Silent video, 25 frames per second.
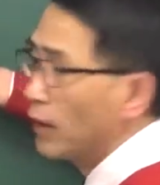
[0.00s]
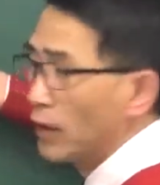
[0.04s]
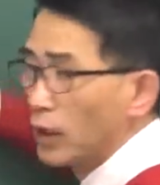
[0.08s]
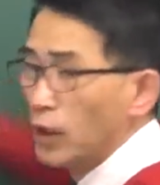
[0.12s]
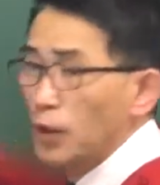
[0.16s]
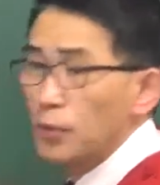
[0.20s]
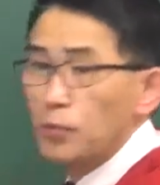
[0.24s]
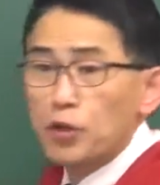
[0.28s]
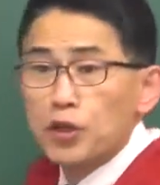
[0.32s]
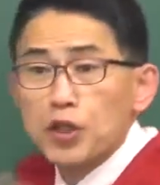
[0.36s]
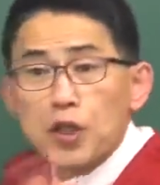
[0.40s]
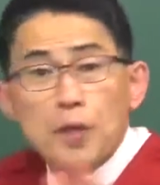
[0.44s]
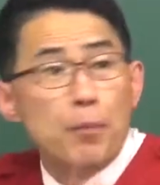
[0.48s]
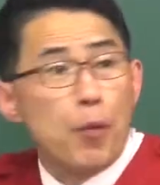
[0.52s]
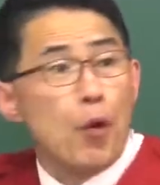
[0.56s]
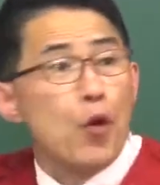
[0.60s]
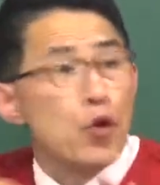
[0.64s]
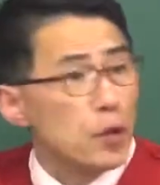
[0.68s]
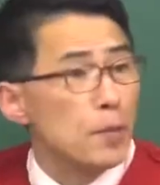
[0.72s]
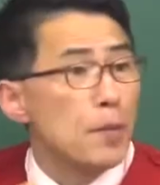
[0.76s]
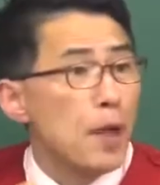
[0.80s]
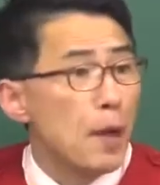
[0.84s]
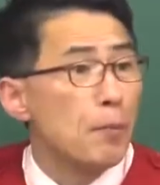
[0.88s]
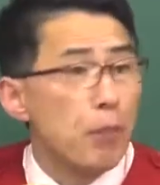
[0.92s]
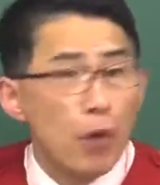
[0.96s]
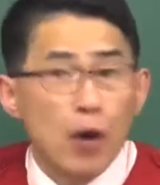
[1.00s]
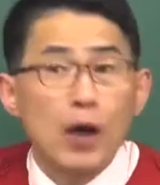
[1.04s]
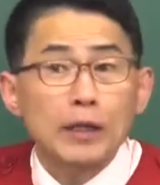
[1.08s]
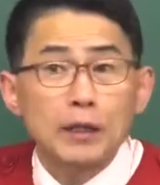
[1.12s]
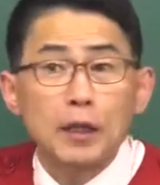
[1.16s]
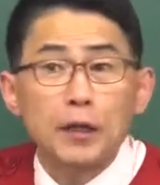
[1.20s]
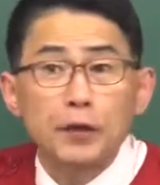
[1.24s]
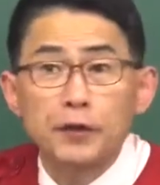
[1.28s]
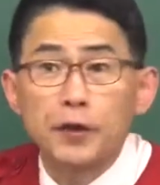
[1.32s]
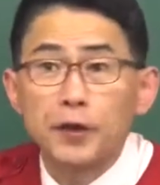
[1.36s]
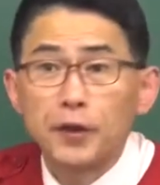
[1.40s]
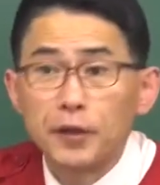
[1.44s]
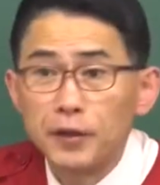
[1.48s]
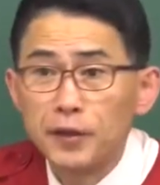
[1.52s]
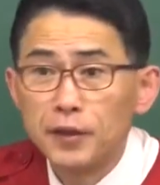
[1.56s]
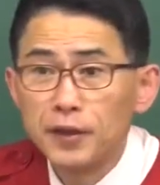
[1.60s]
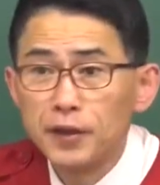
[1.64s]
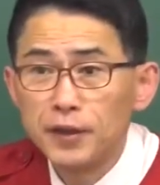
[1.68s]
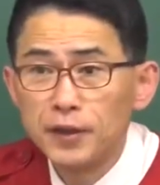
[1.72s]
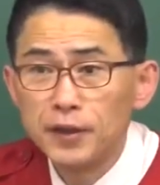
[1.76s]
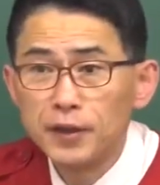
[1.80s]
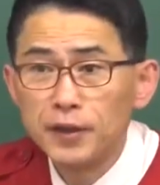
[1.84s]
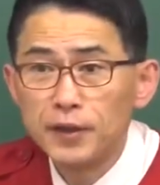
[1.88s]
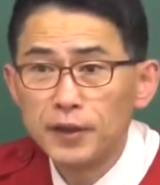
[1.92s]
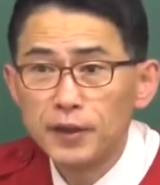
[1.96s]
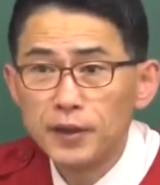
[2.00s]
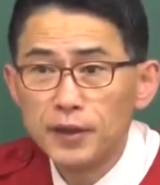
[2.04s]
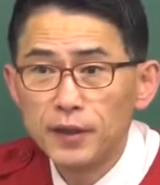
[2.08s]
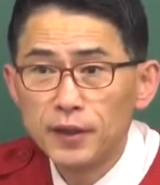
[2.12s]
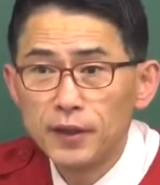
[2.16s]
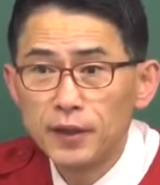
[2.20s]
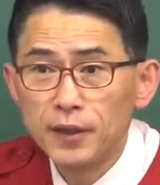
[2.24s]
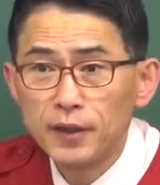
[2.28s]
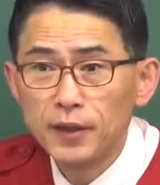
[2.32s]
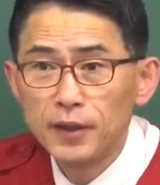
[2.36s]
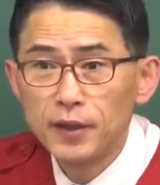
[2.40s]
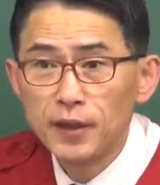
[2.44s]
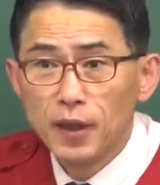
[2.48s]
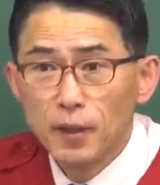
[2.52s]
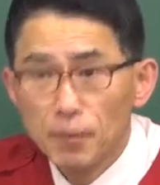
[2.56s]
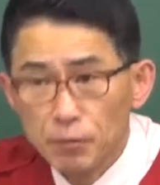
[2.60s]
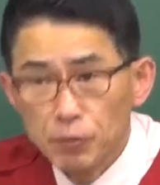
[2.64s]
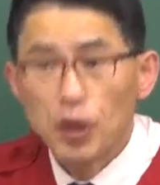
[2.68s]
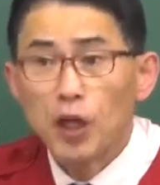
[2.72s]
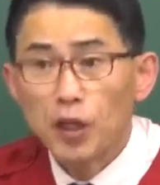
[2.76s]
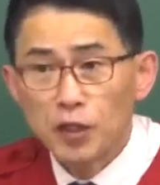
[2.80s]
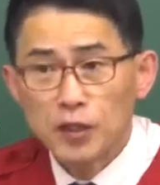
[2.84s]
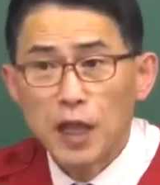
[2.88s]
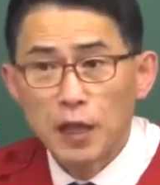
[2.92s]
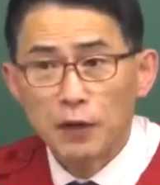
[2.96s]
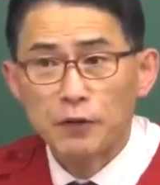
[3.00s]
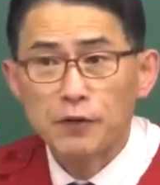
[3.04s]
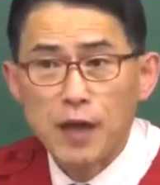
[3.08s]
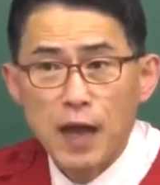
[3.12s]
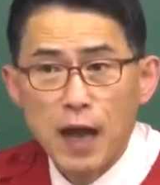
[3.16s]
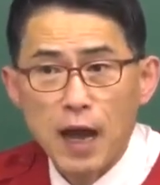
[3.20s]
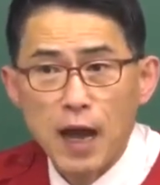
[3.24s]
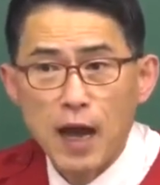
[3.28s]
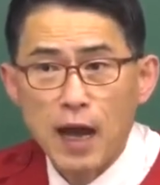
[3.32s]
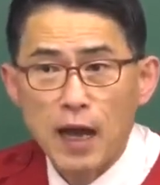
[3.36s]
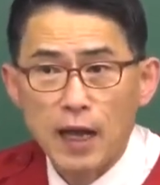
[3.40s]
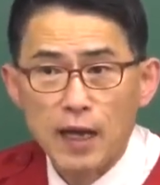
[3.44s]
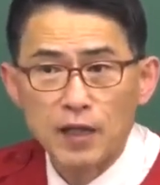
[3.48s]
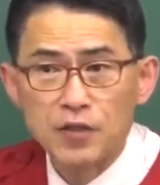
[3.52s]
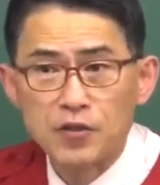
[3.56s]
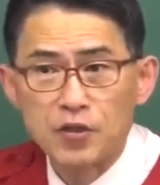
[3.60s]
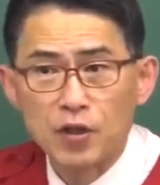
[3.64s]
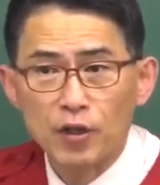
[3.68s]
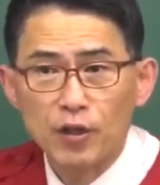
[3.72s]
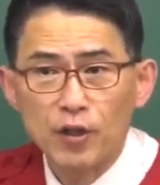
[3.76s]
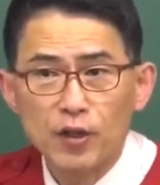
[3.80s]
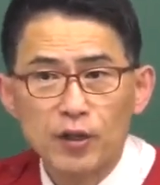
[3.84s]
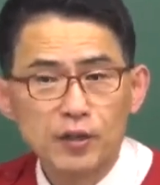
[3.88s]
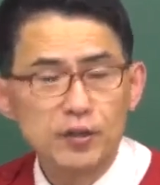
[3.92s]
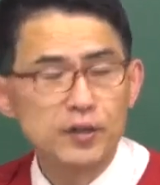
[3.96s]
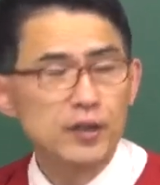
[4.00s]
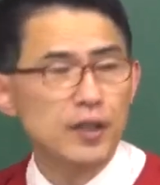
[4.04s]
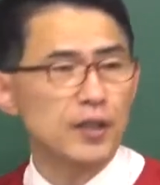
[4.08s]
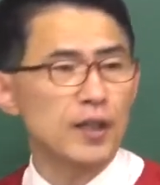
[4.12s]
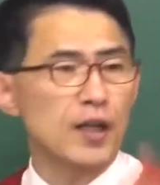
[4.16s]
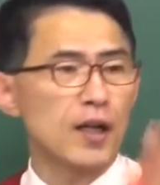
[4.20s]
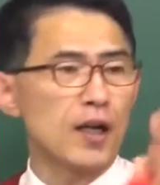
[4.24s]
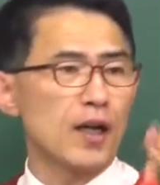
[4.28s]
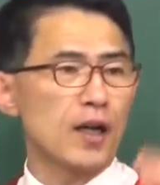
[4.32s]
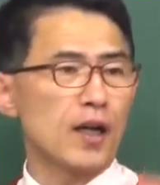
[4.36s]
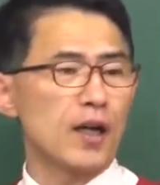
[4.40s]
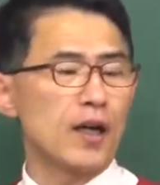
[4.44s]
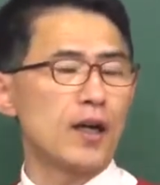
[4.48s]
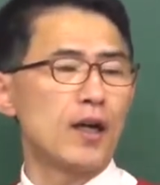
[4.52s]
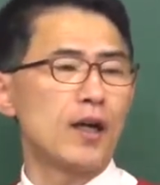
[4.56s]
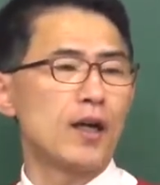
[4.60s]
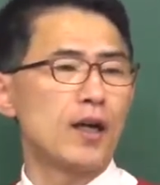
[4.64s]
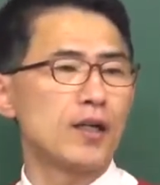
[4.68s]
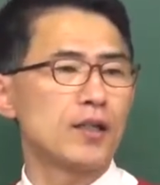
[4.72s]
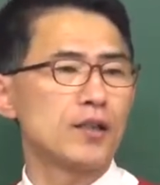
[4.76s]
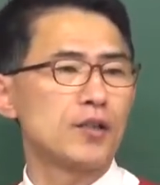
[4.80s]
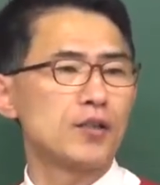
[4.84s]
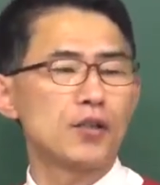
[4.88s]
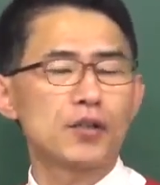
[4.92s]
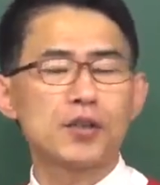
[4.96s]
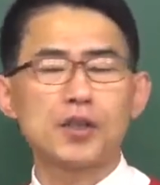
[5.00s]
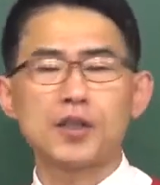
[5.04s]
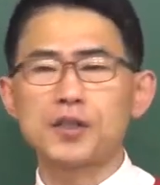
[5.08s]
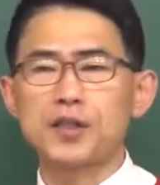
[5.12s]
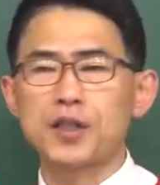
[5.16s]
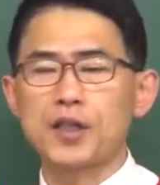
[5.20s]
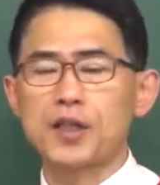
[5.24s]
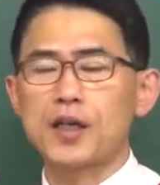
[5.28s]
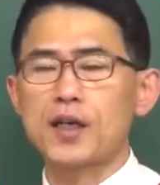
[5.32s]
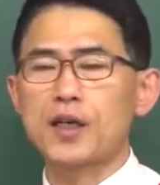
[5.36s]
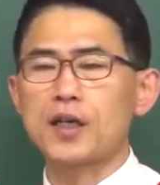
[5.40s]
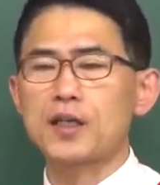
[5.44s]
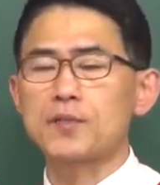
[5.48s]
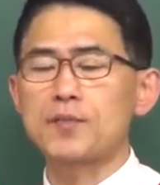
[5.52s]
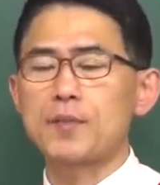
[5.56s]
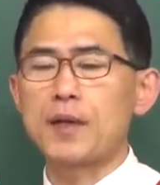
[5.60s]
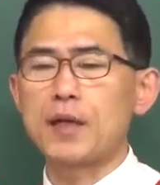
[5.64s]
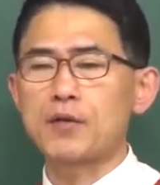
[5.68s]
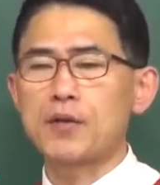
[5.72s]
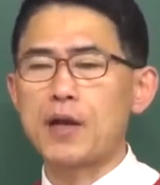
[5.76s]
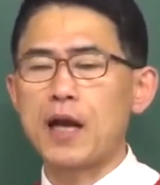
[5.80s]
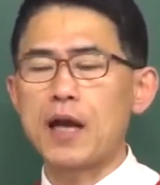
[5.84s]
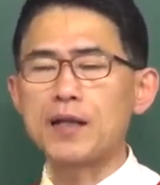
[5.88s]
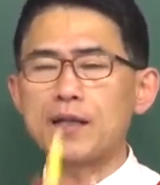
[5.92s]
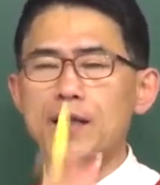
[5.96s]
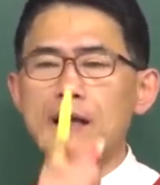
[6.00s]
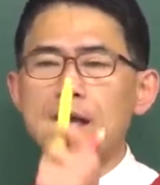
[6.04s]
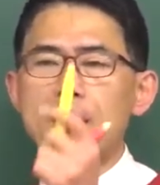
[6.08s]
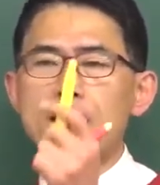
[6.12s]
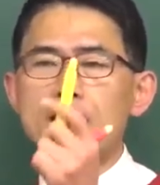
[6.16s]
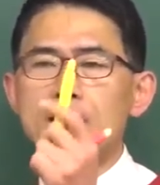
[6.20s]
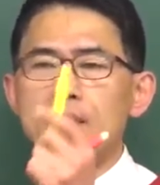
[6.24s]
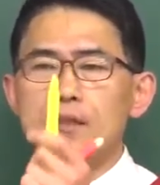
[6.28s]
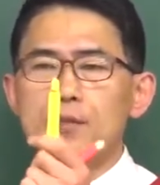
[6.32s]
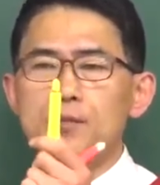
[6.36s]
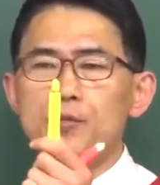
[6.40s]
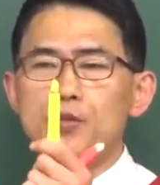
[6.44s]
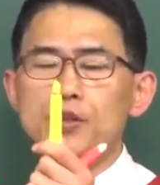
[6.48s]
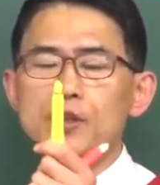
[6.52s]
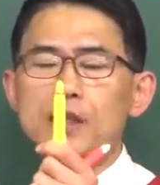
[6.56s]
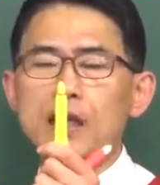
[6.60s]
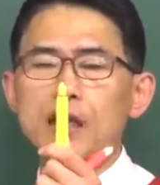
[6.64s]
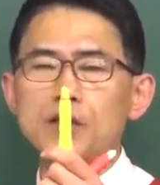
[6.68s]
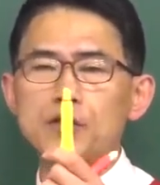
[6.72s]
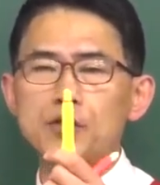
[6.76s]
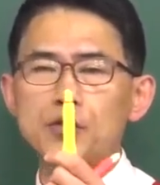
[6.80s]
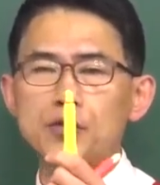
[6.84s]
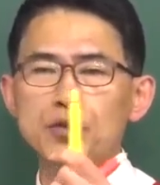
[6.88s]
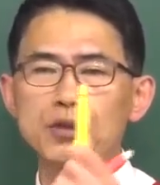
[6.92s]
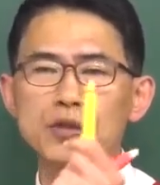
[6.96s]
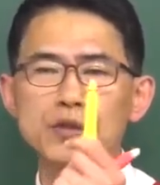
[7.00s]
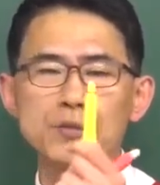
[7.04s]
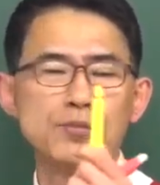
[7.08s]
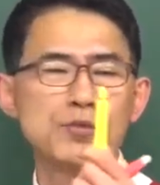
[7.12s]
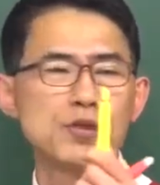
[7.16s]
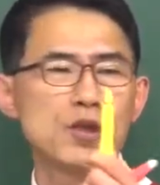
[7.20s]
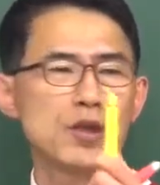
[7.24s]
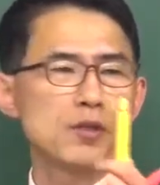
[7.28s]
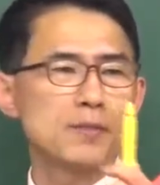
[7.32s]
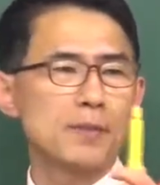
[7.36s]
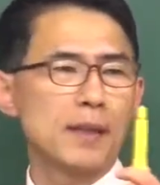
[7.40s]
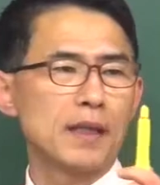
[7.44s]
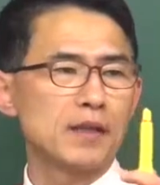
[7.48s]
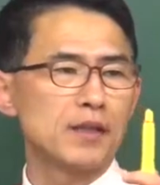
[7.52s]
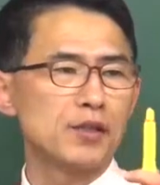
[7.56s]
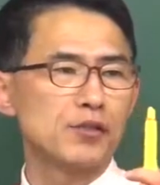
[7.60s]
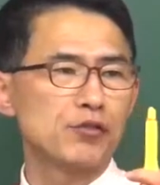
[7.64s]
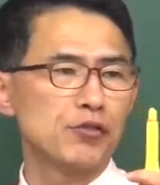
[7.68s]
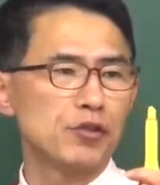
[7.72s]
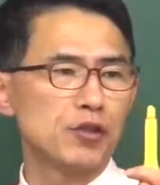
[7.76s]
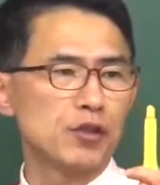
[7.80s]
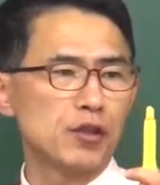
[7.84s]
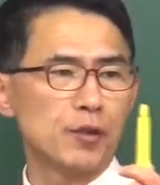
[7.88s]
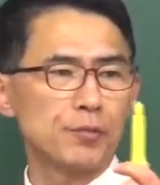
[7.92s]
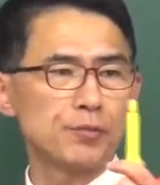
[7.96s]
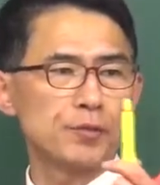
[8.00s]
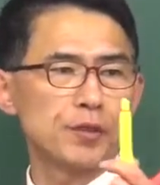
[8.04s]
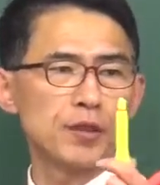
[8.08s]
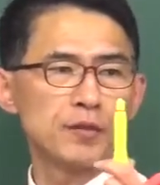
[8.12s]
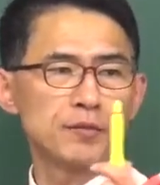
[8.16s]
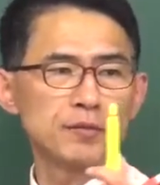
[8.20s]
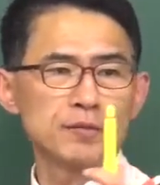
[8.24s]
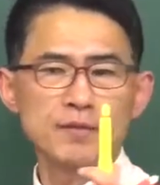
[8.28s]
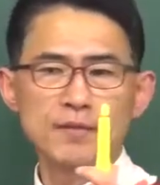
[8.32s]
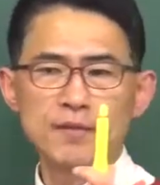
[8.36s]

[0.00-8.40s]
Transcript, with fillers: 의문이 모이면 뭐가 되는 거예요? 음절이 되는 거야. 아, 알았죠? 근데 내가 아, 이렇게 착각하지 말고 하나의 의문 가지고도 음절을 만들 수 있다 없다.